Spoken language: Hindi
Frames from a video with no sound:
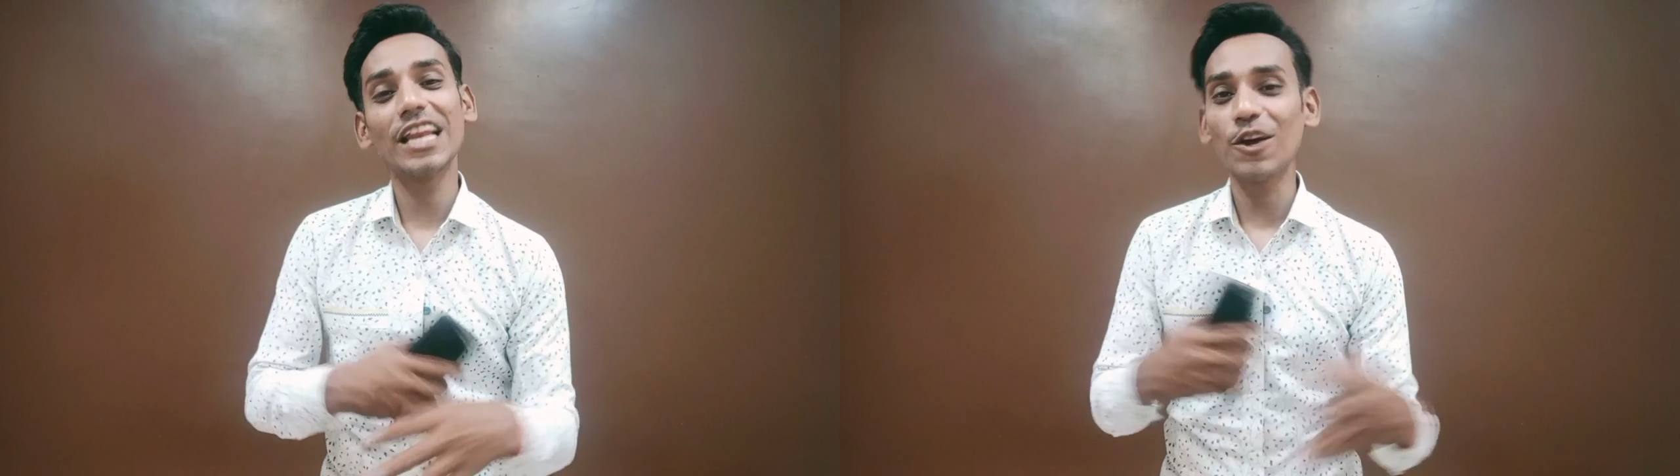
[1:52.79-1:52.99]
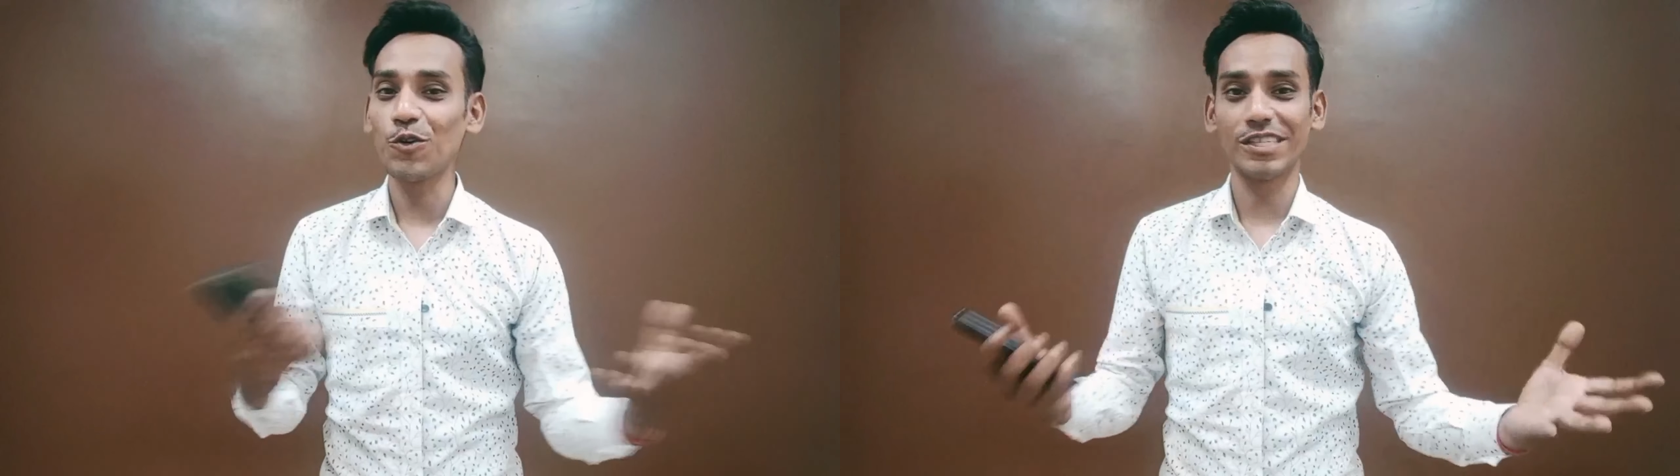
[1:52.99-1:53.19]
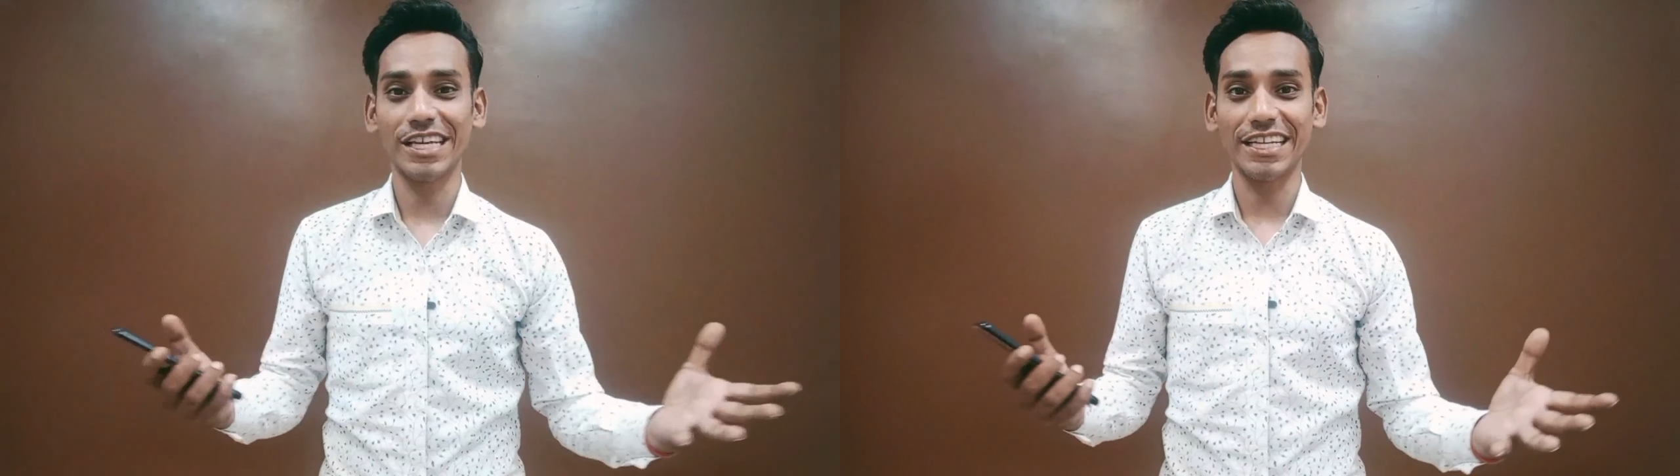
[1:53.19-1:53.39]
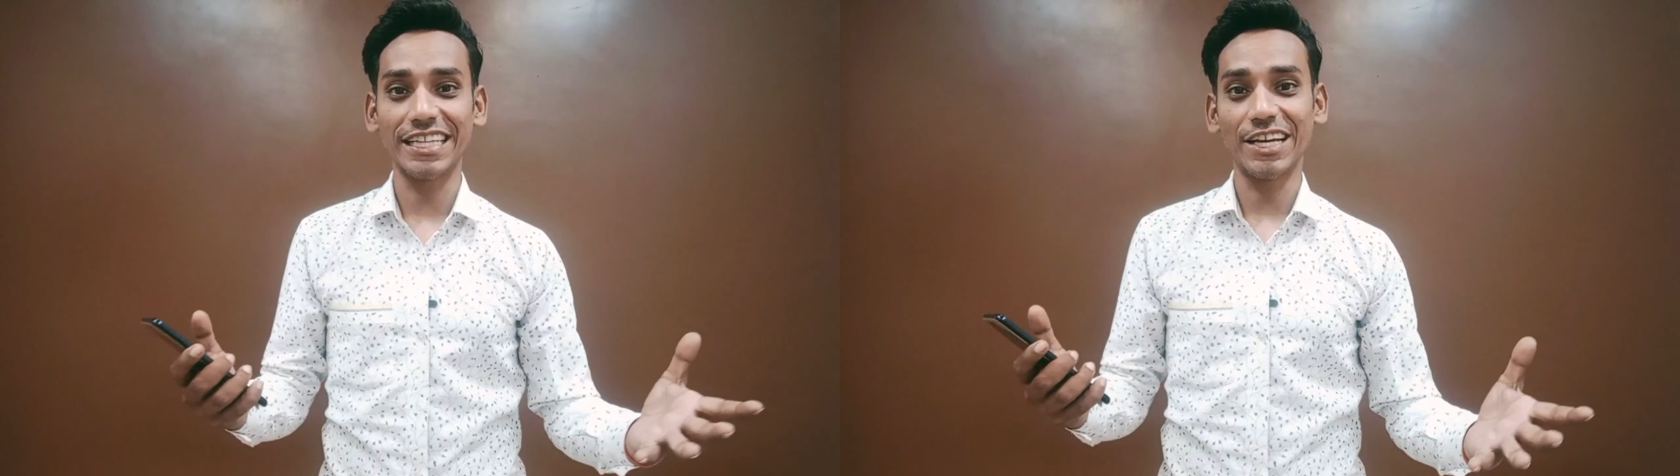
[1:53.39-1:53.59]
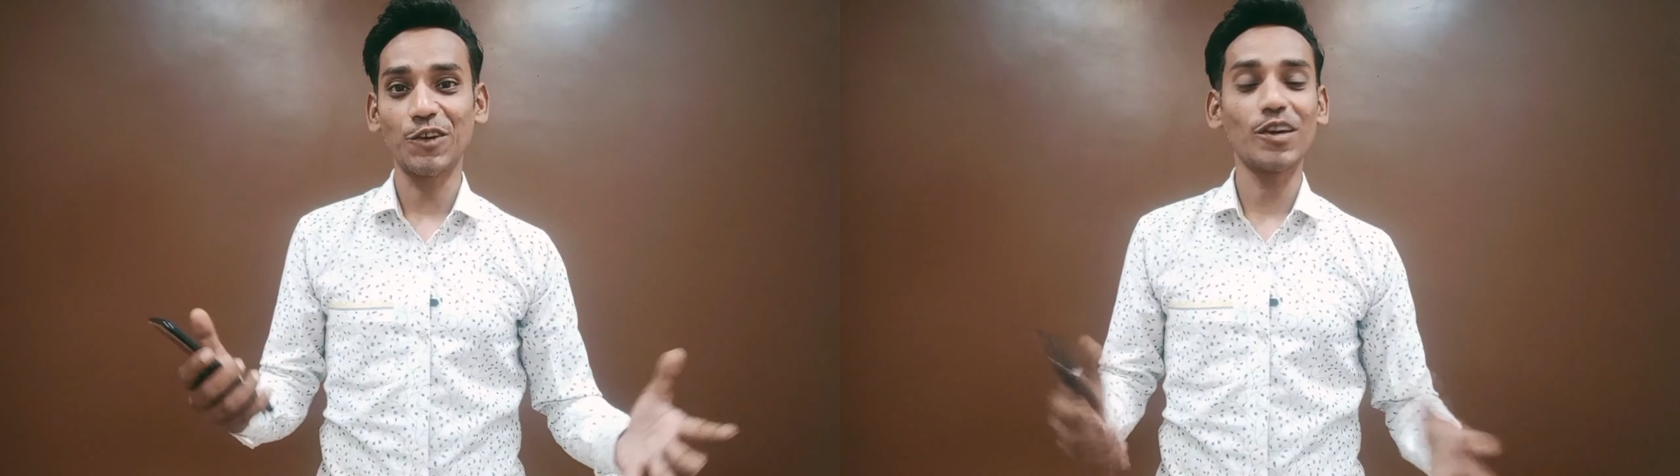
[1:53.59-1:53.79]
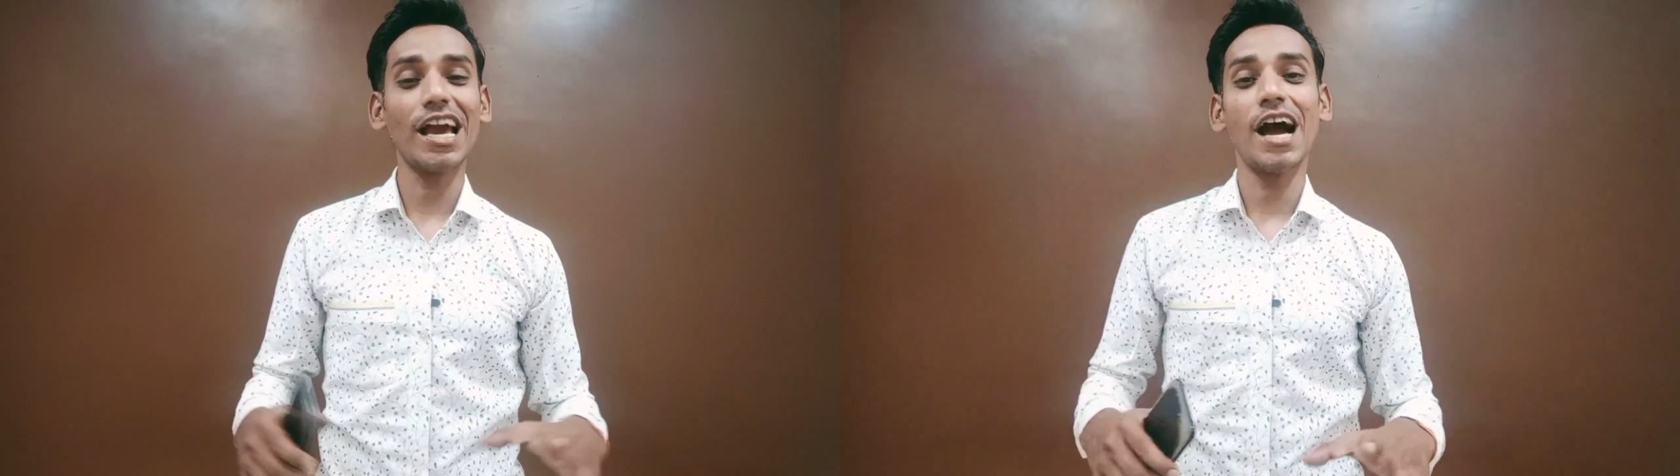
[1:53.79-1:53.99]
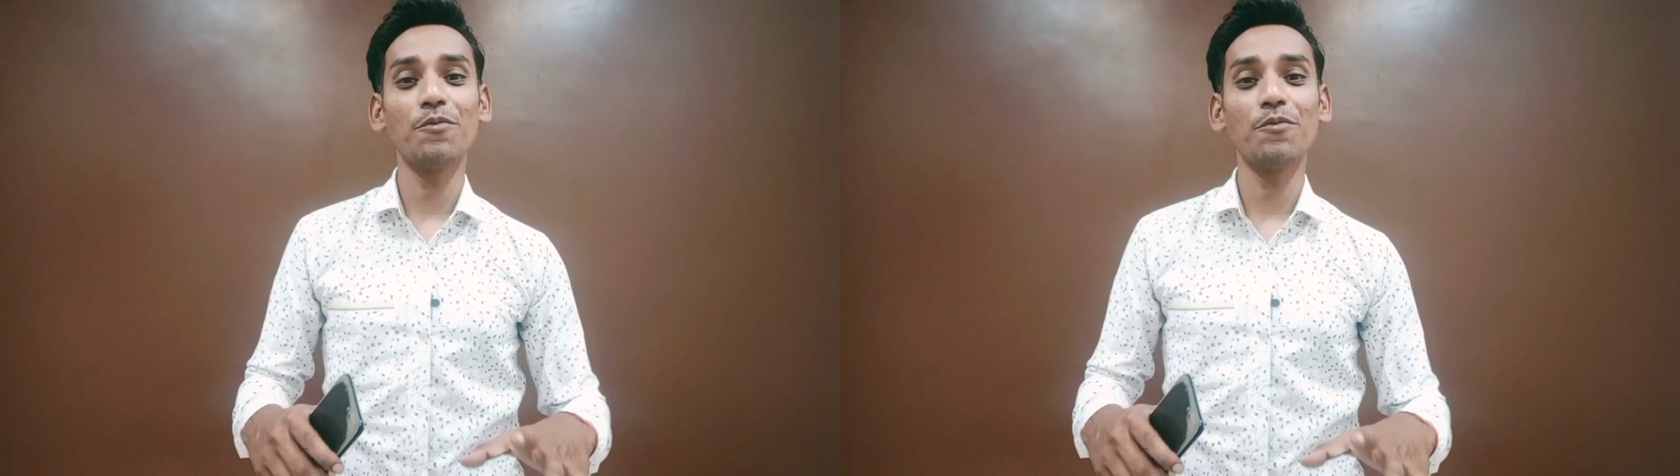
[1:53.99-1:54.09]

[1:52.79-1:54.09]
दिल खुश कर दिया क्योंकि